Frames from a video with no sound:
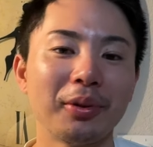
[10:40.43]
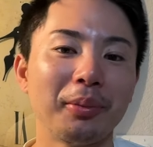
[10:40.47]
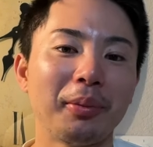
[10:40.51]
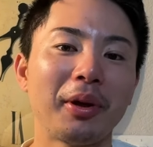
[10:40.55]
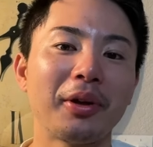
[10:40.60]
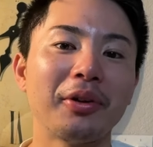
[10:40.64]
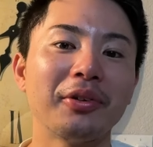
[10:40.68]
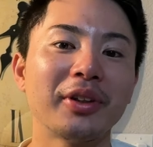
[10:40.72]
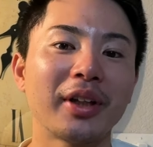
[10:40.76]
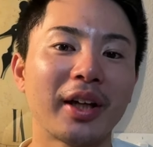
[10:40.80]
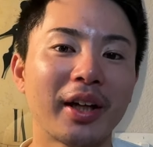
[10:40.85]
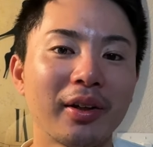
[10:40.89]
に見
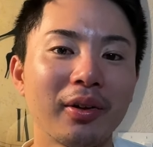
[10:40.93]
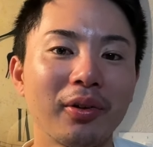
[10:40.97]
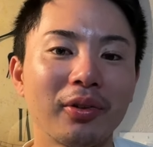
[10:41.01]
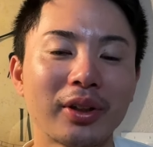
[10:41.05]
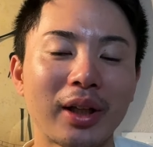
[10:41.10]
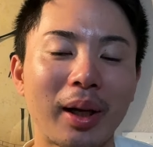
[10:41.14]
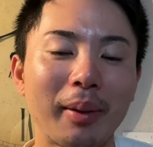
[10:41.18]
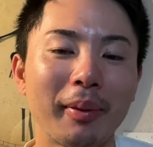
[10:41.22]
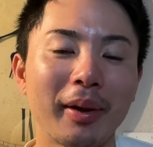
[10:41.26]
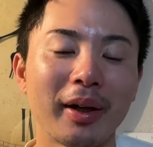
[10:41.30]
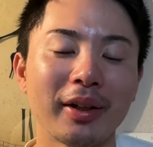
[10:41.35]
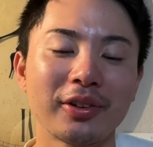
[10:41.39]
えるんだけど、
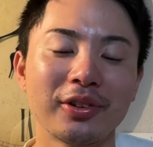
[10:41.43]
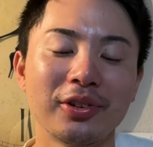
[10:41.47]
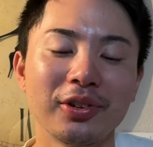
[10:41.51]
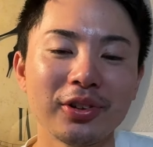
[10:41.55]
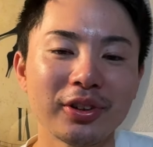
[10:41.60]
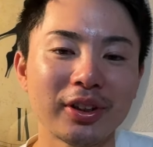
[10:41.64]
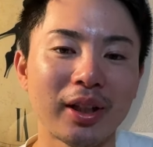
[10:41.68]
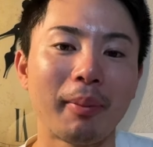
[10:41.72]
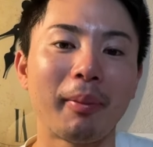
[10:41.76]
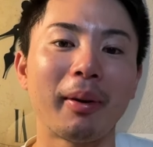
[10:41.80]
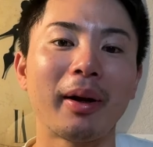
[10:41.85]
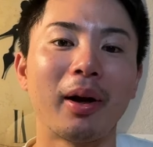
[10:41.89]
球、来
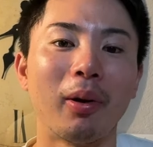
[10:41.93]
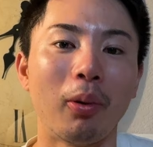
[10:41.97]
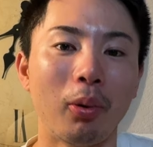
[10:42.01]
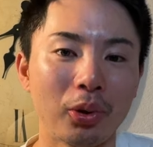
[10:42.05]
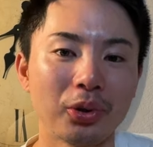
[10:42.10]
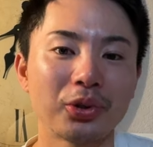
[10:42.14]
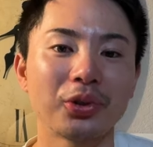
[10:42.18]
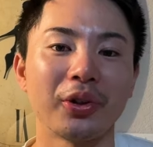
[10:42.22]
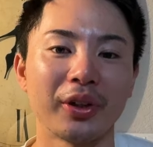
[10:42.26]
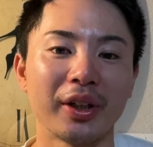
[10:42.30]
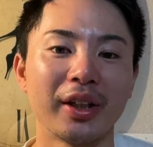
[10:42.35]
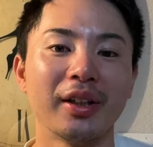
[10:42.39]
る球が
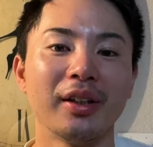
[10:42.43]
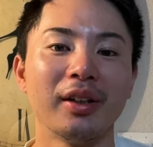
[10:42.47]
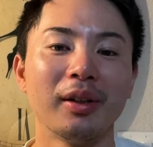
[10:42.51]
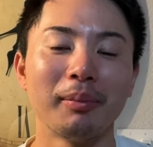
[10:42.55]
遅い。